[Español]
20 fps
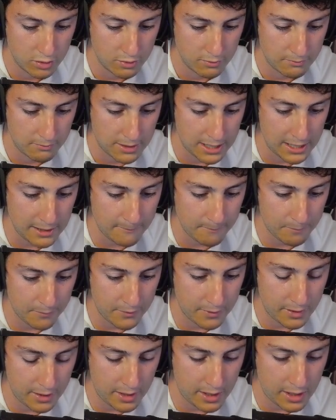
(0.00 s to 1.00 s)
Vale,
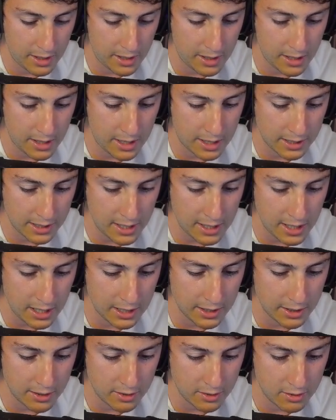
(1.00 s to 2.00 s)
eh, aquí hay
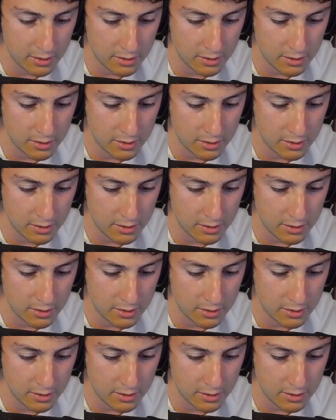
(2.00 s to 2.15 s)
alguien.